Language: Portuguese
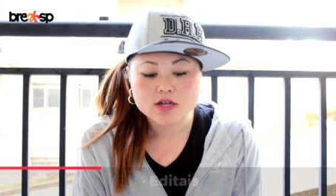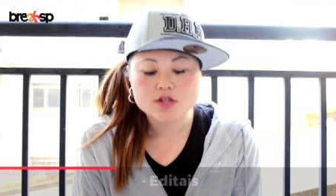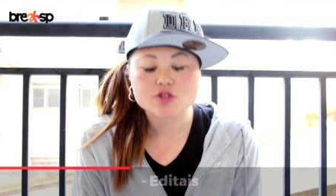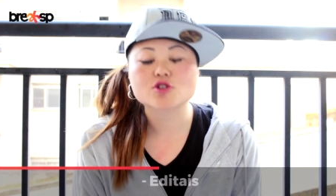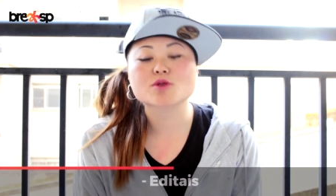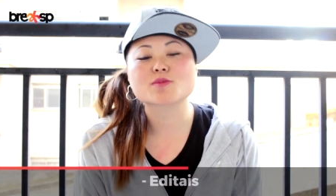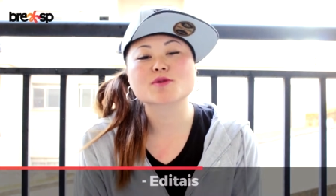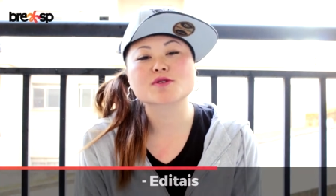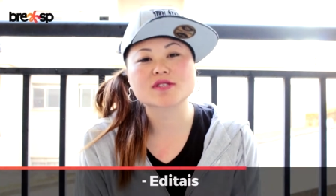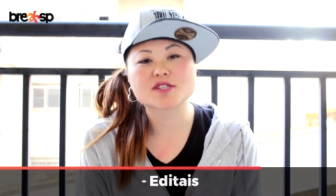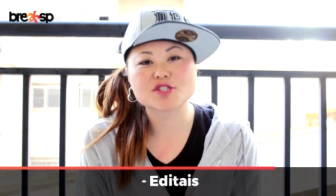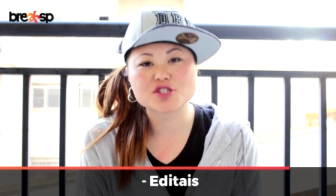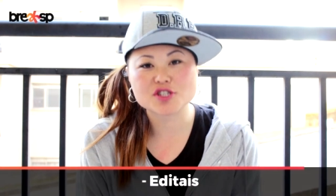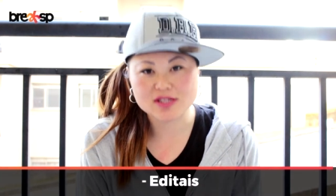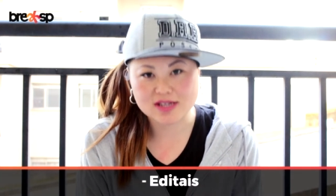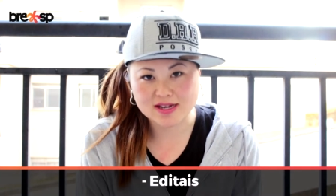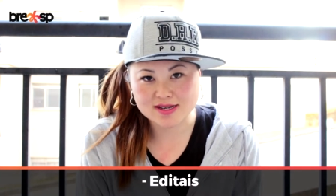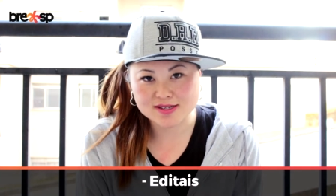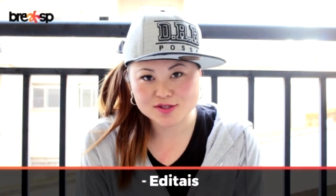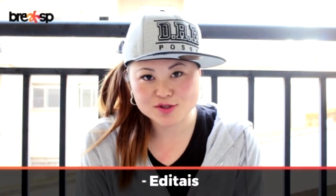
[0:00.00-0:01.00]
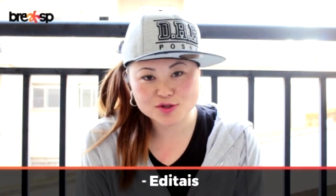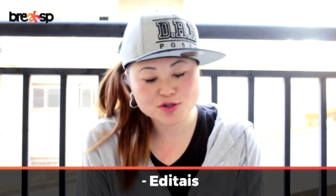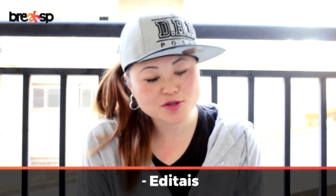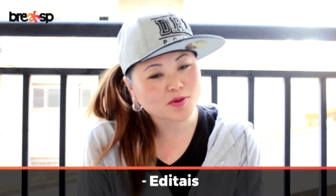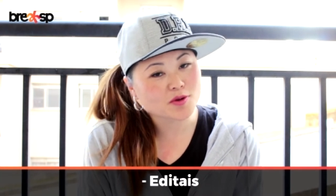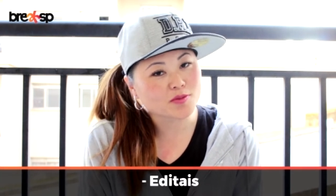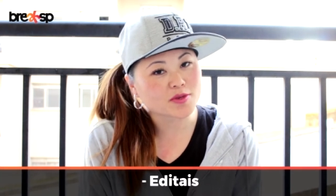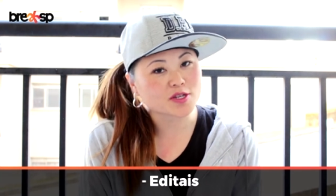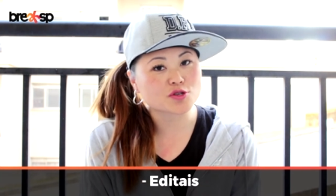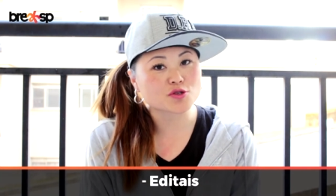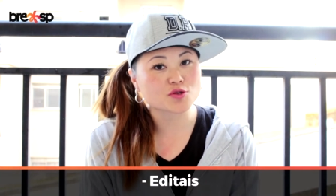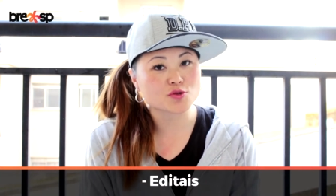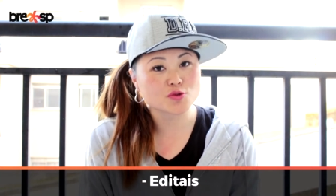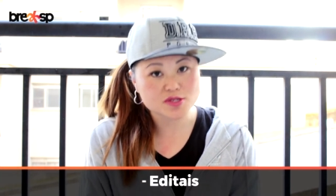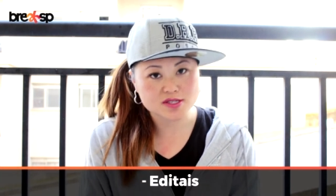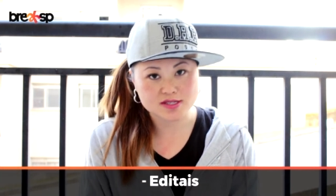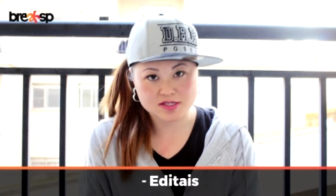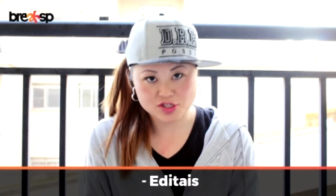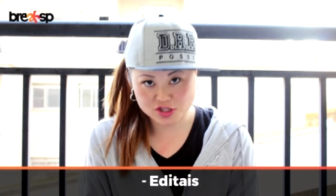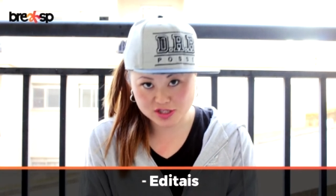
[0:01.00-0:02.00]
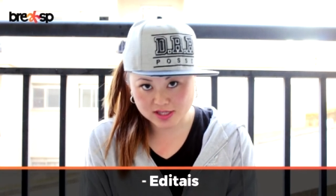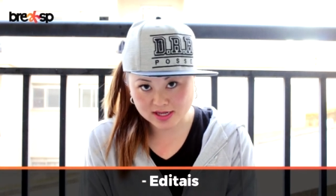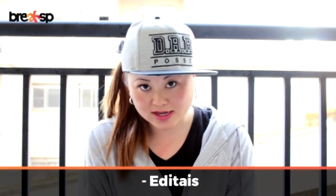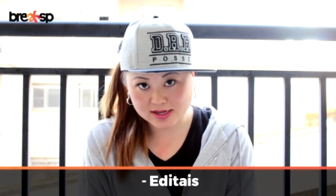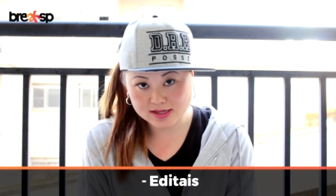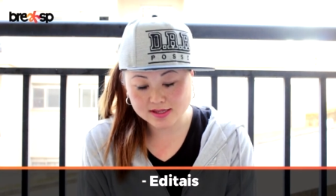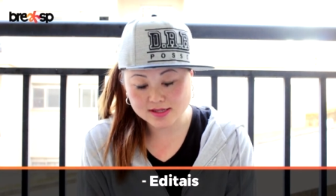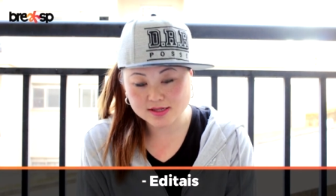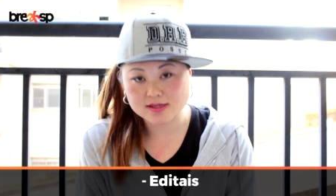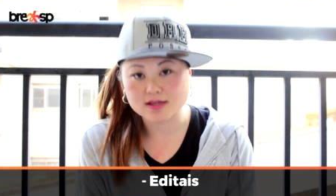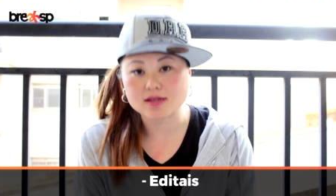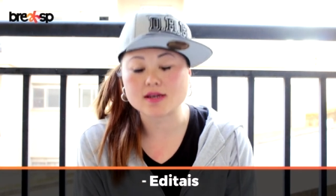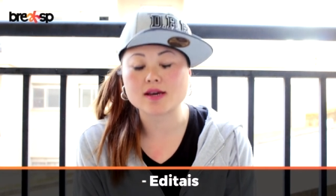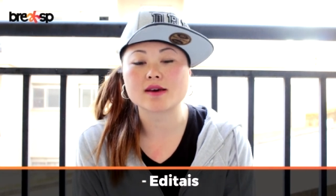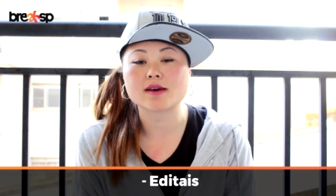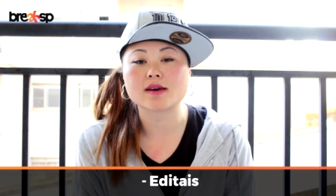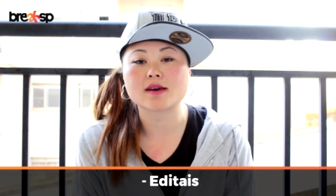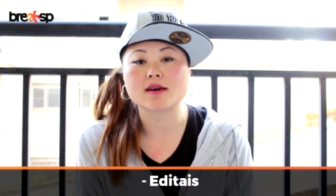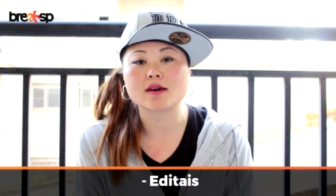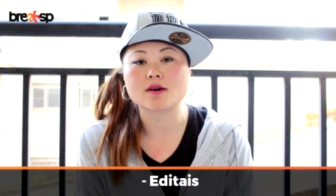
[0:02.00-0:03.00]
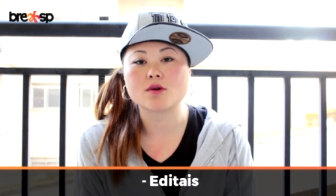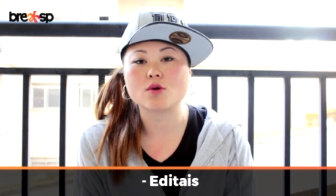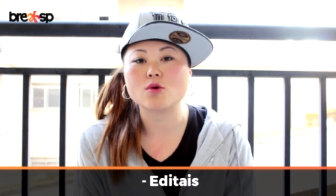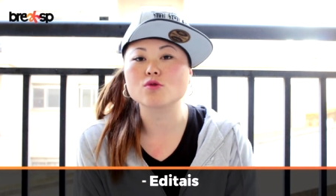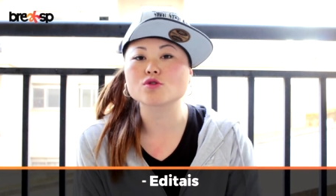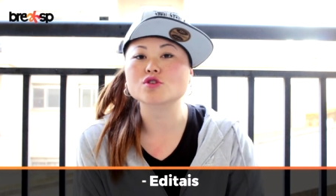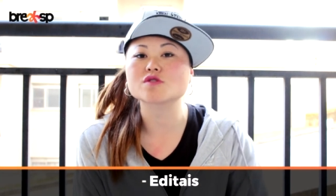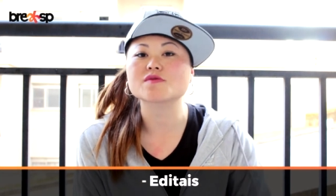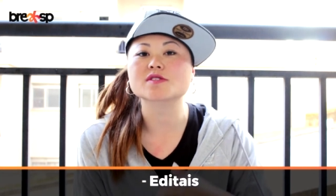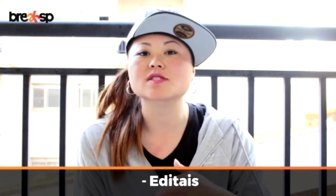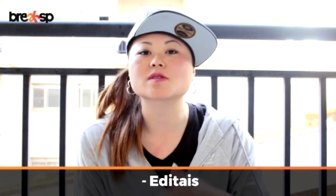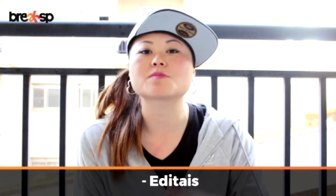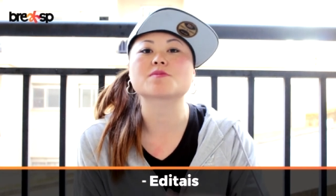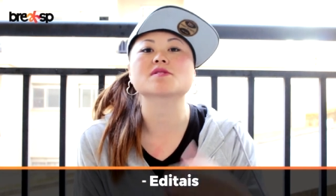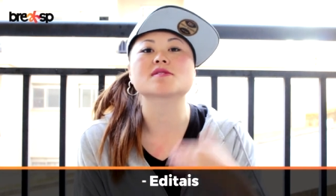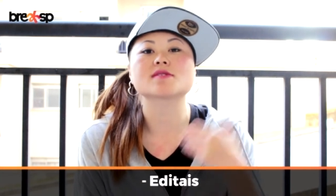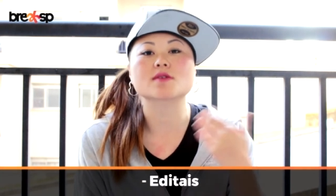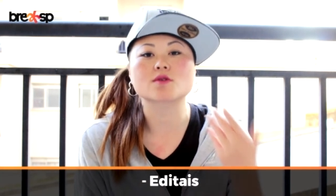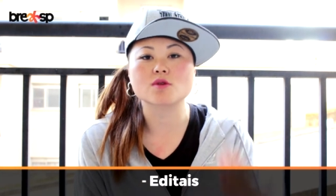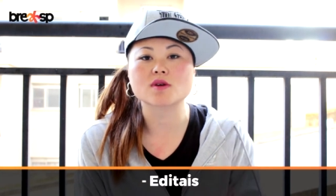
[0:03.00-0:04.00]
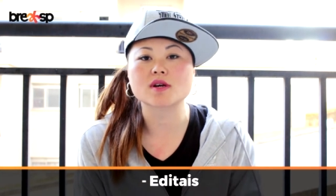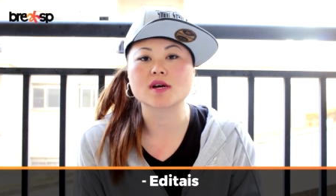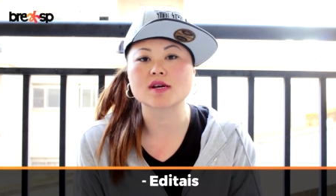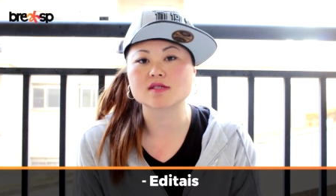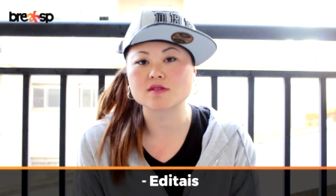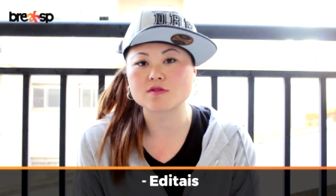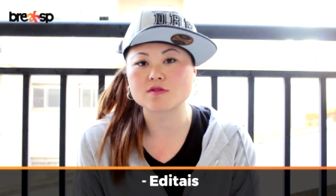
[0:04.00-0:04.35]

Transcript: Sobre os editais, normalmente nos editais é onde você precisa colocar as